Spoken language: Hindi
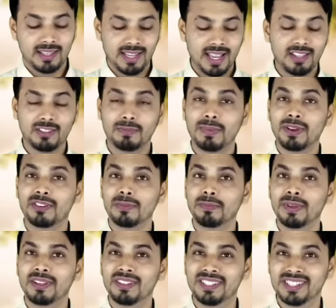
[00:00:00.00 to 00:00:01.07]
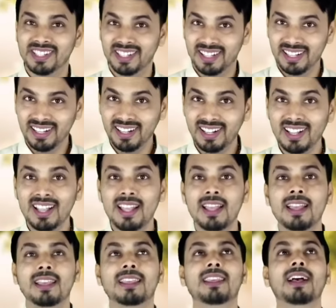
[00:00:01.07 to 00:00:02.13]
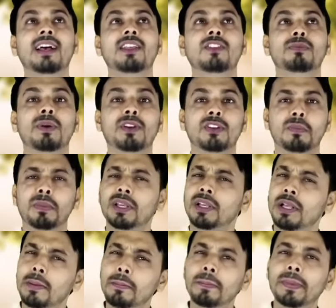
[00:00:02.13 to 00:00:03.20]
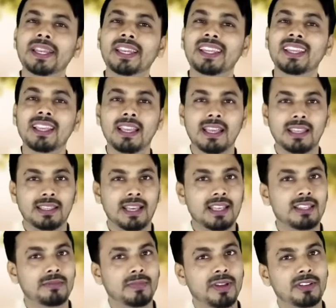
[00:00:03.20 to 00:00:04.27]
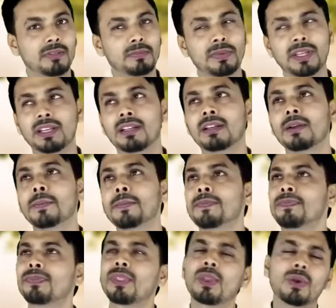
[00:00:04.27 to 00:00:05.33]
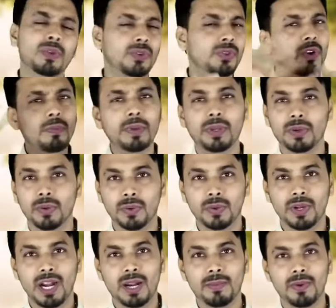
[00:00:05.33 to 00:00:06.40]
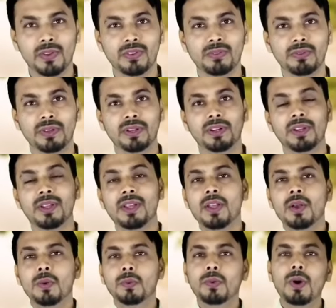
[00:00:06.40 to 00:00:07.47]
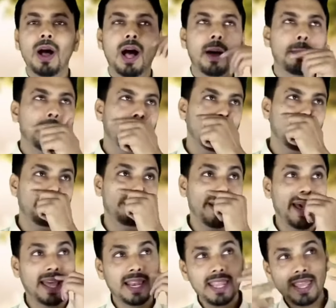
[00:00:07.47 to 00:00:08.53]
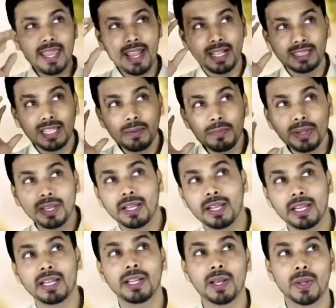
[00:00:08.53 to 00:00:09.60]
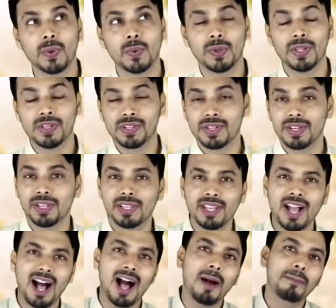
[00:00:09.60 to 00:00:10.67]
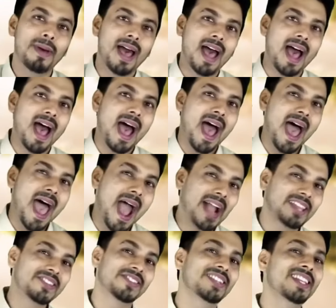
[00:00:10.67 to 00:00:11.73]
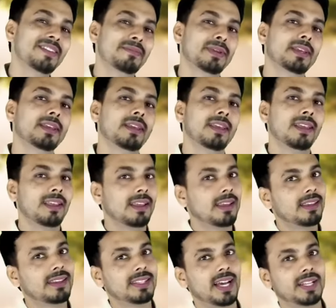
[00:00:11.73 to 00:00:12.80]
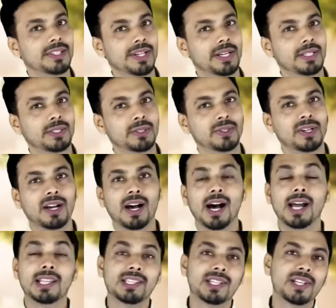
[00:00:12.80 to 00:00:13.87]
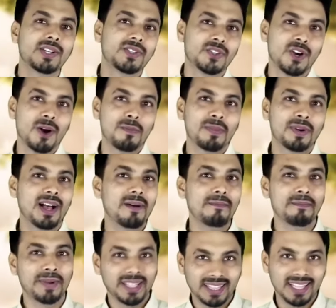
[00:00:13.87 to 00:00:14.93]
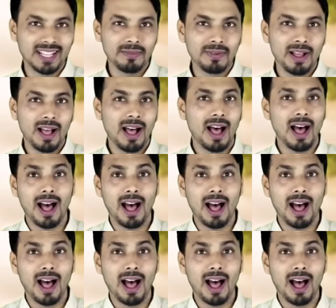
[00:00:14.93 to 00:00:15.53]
क्या स्पेसिफिक जगह क्या स्पेसिफिक कंपनी या स्पेसिफिक जो भी हो एटमोसफियर वो आपको पहले एकदम क्लियर होनी चाहिए कि आप एक्चुअली में क्या चाहते हो अच्छी जॉब का मतलब